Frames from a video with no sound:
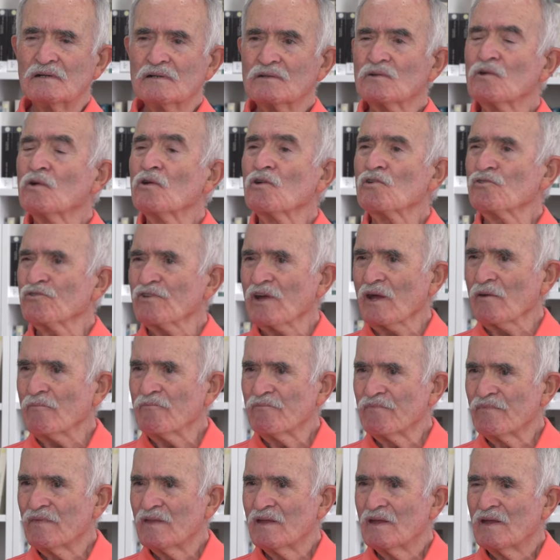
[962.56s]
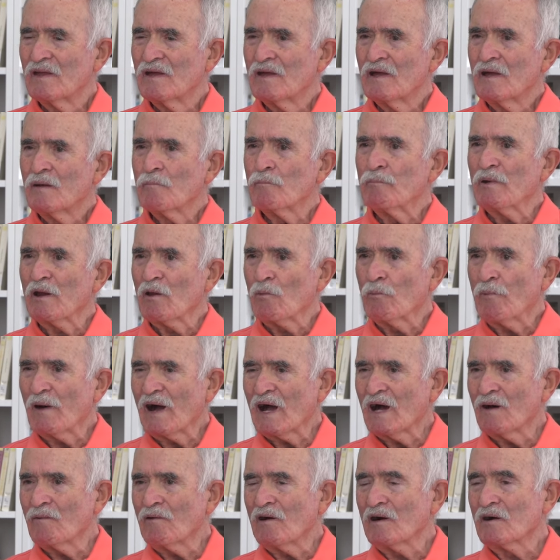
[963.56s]
No lo sé, pero
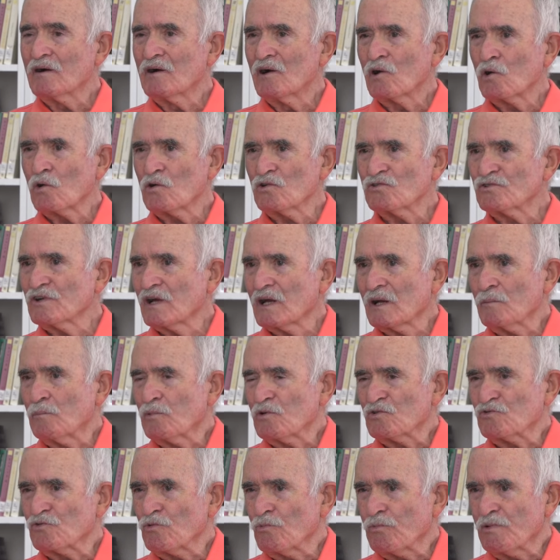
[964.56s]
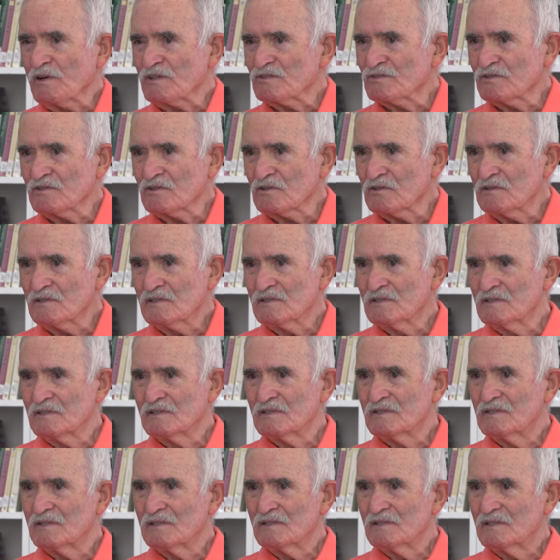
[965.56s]
pagaba, cosa que por supuesto,
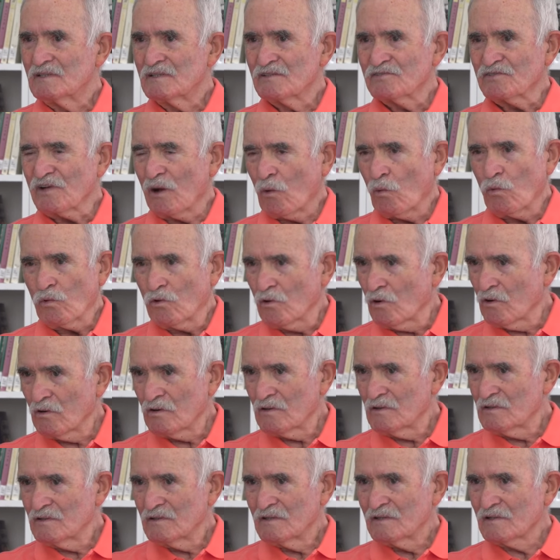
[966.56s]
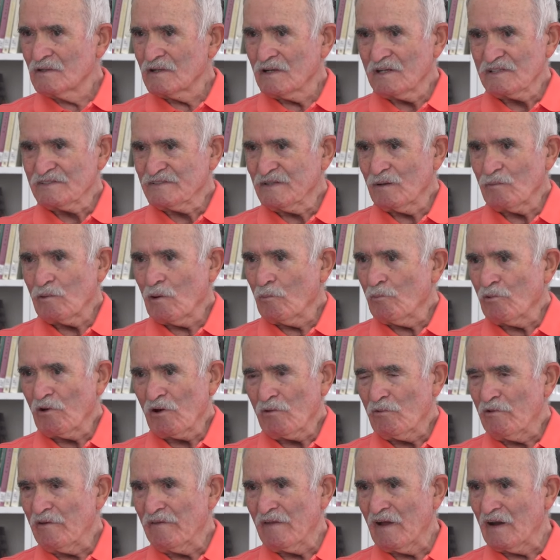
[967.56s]
seguro que estaba
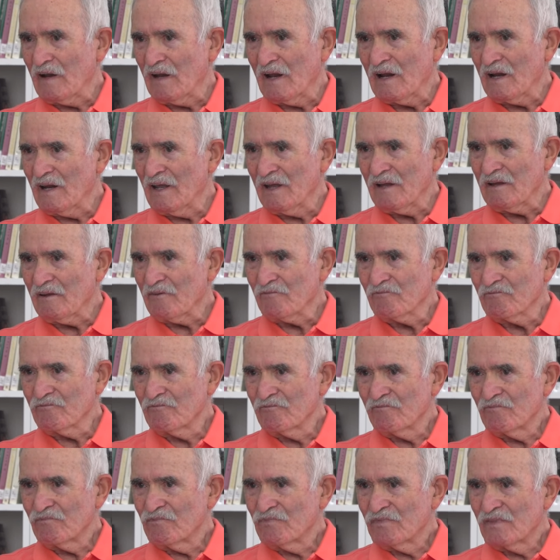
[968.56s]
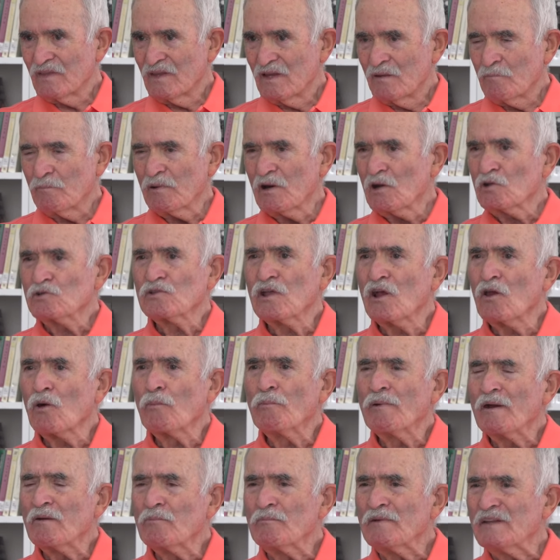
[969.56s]
prohibida en la ley, pero te lo
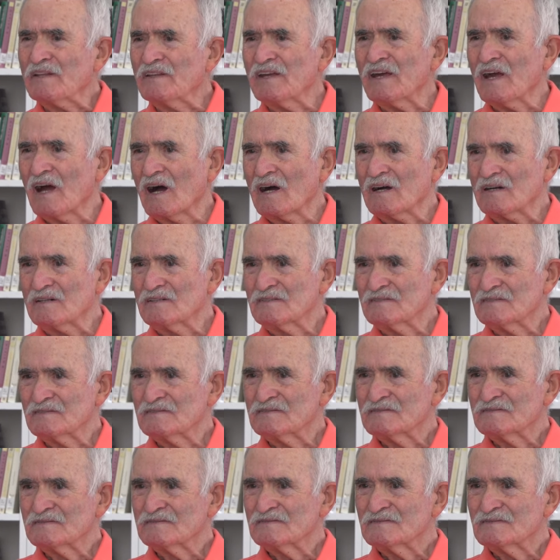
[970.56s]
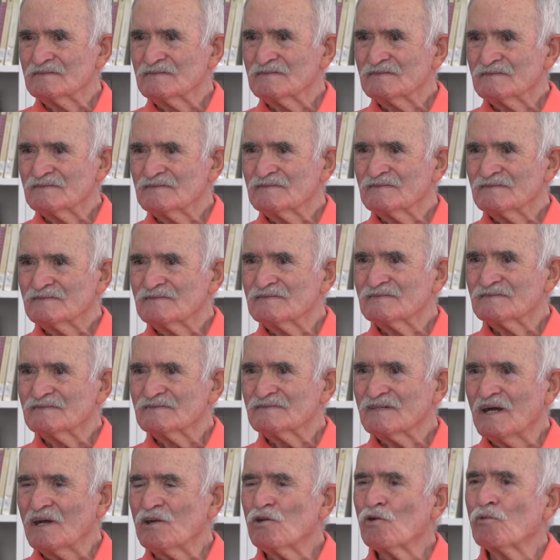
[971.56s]
permitían.
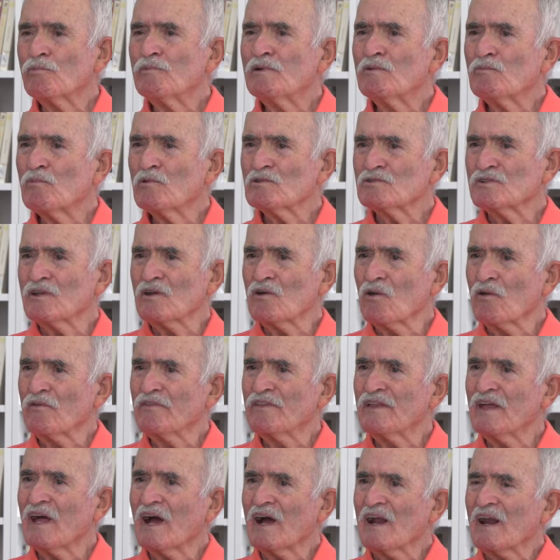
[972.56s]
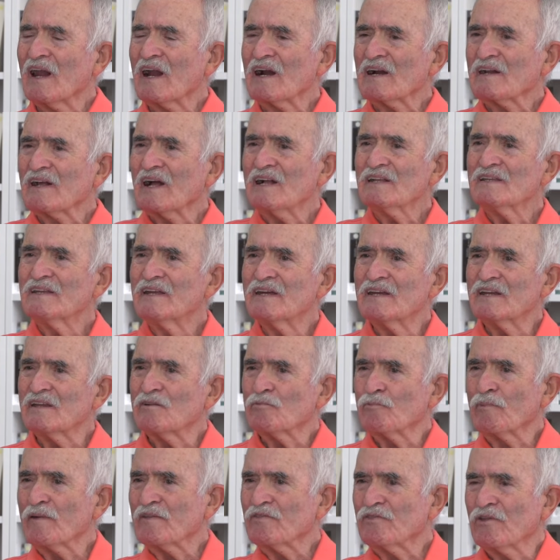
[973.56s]
Ellos mismos te lo decían el alcalde, el
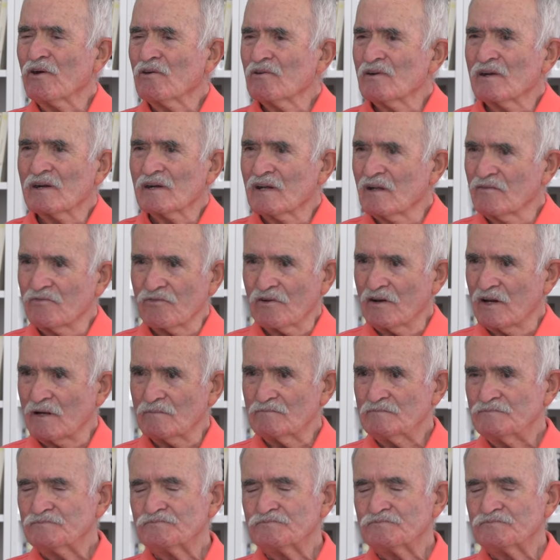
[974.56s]
inspector, el que fuera.